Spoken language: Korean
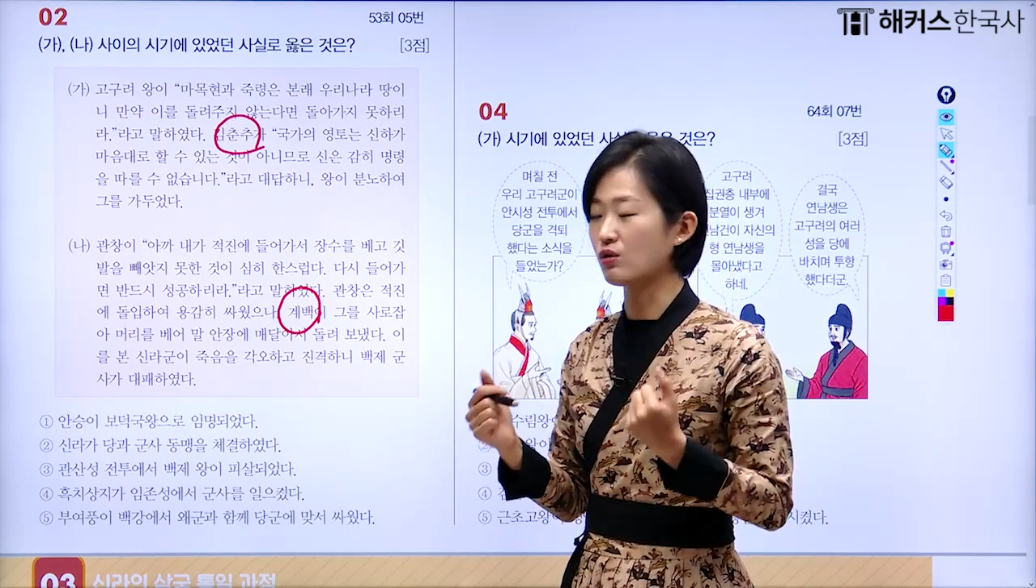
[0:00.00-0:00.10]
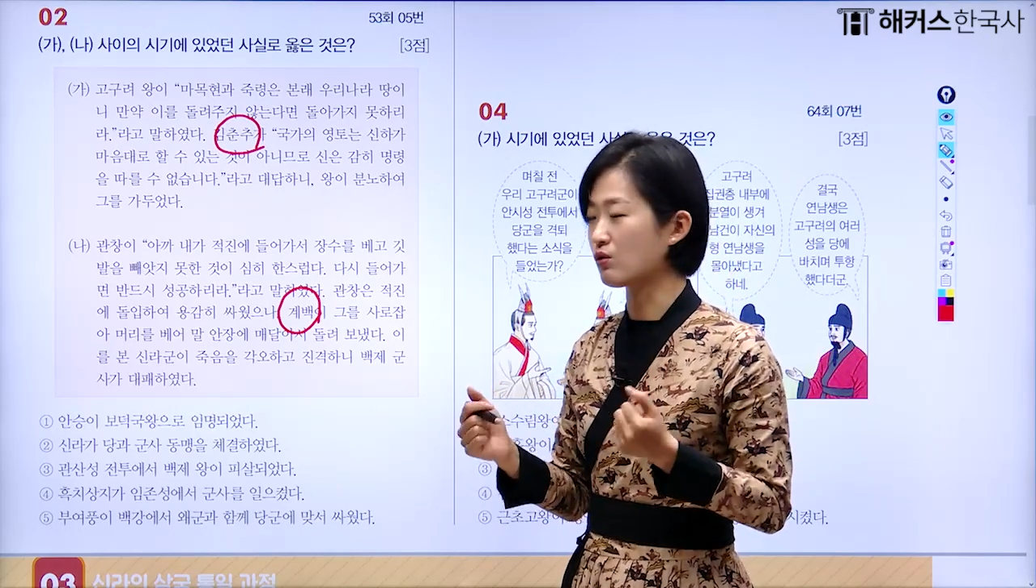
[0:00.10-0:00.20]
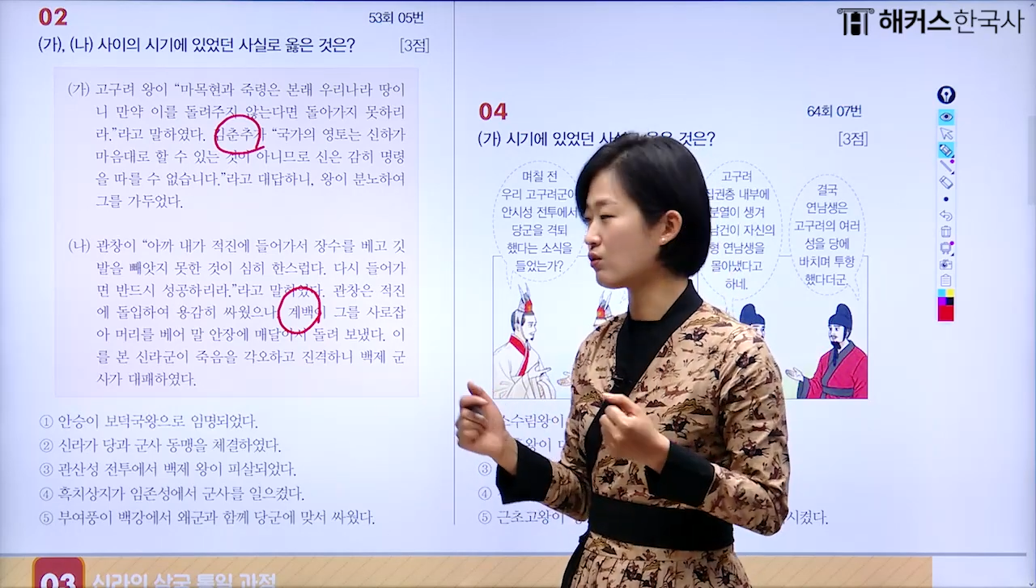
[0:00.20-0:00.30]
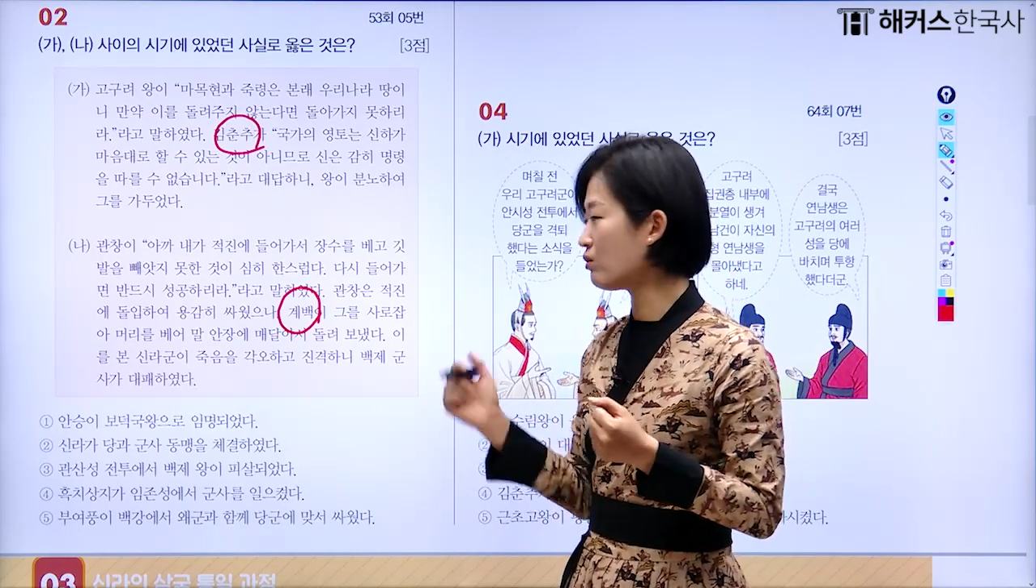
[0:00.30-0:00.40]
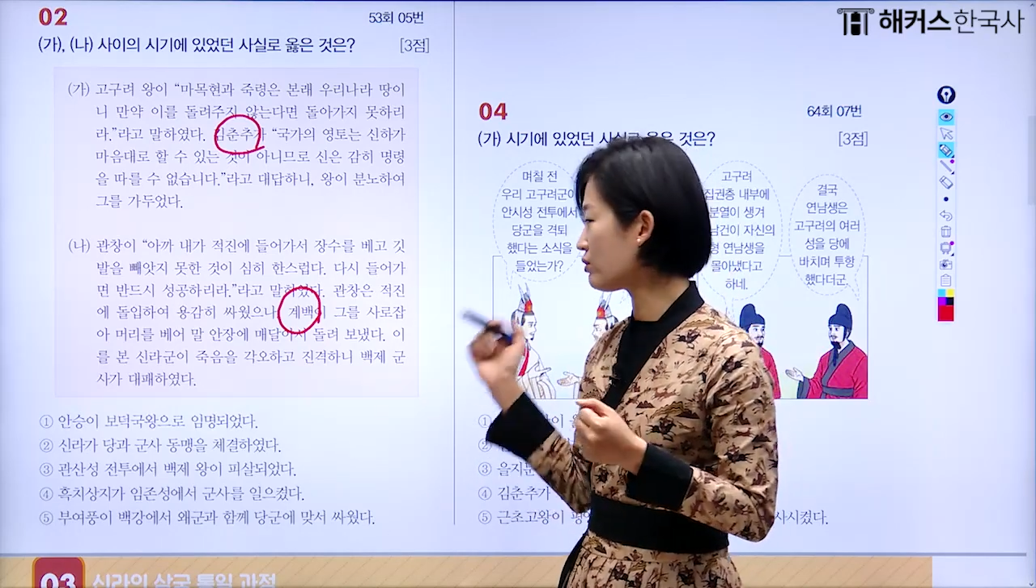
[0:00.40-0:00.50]

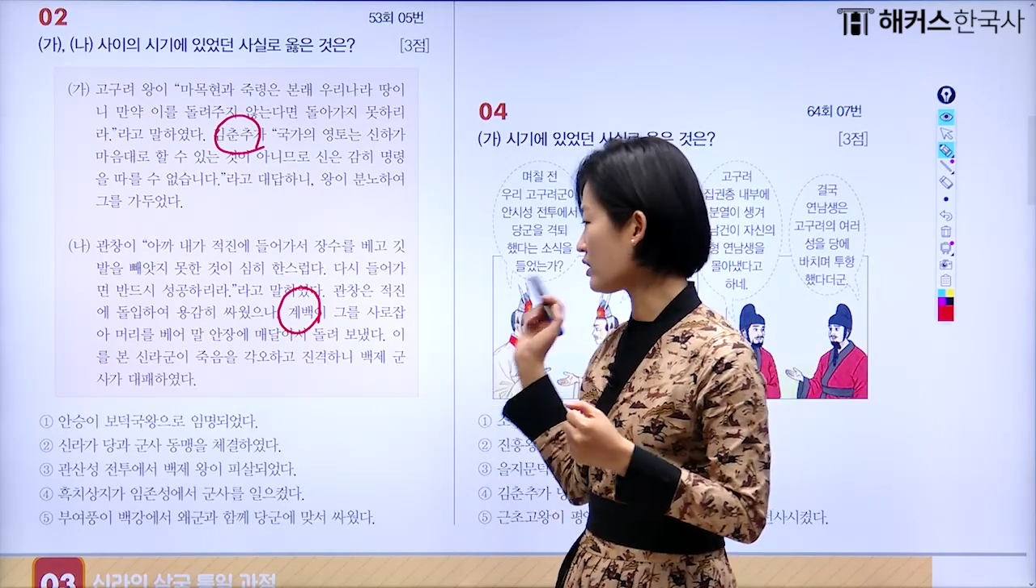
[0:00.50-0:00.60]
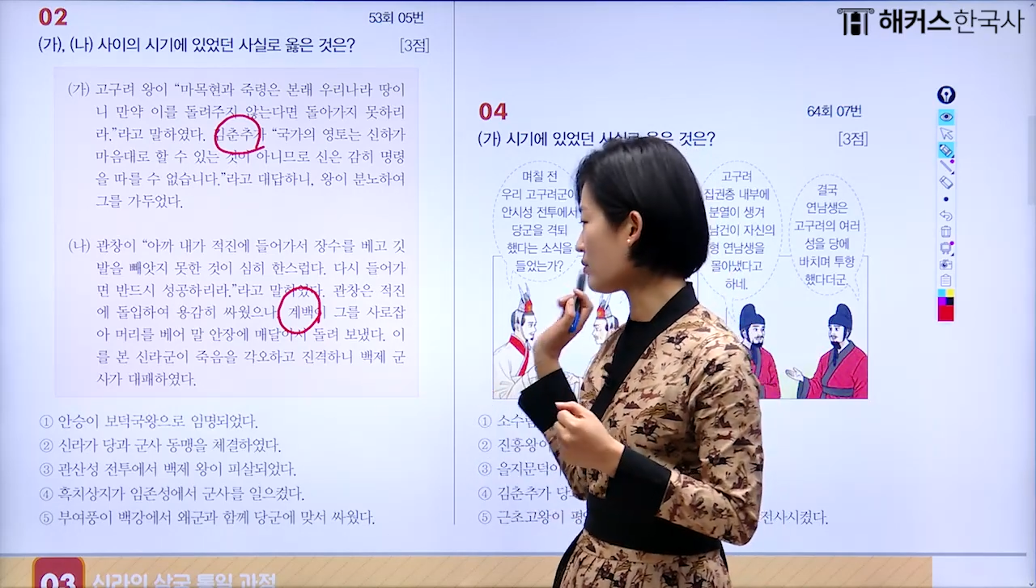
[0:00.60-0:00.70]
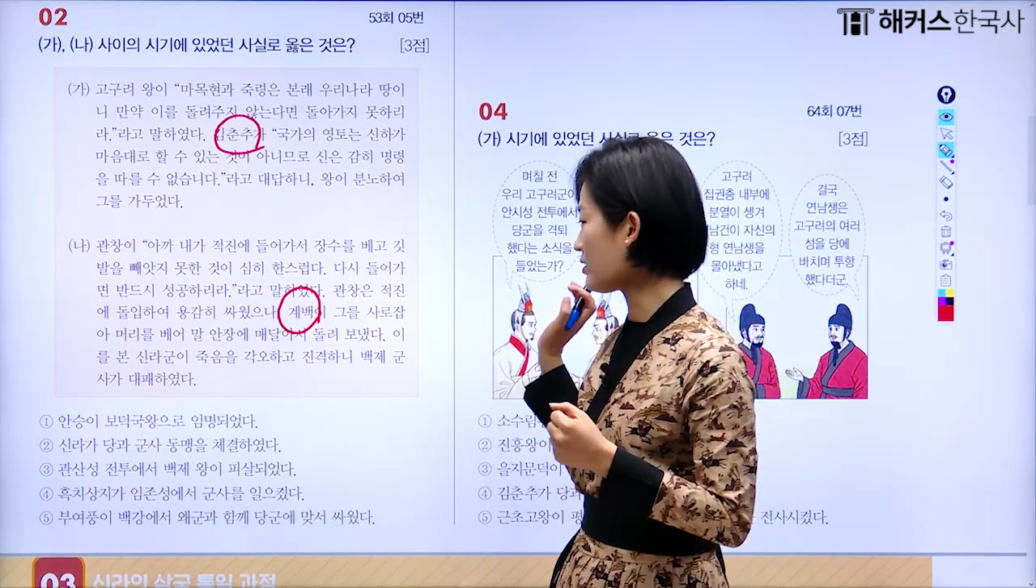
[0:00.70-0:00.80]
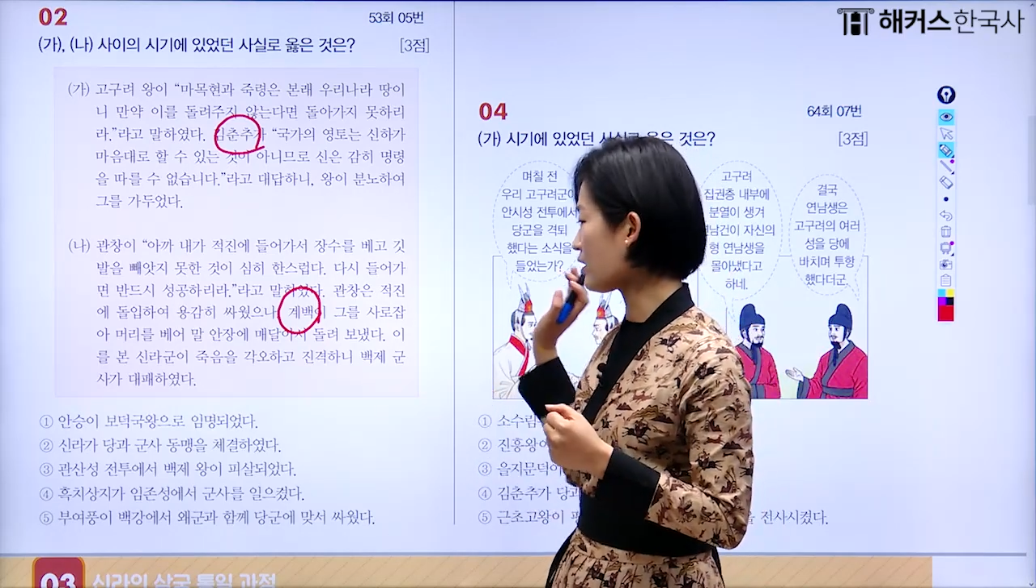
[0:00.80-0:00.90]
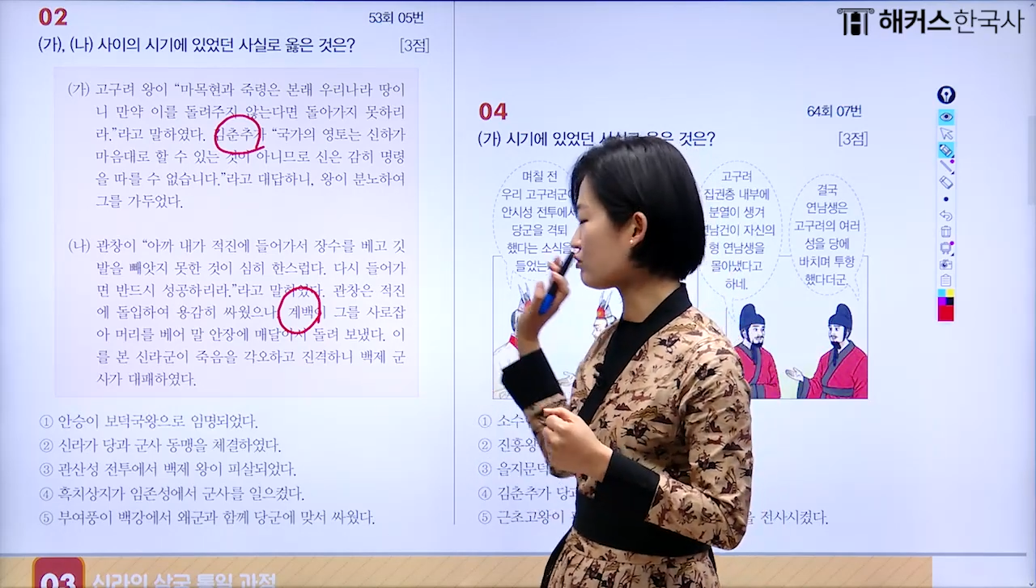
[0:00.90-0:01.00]
얻고 개백의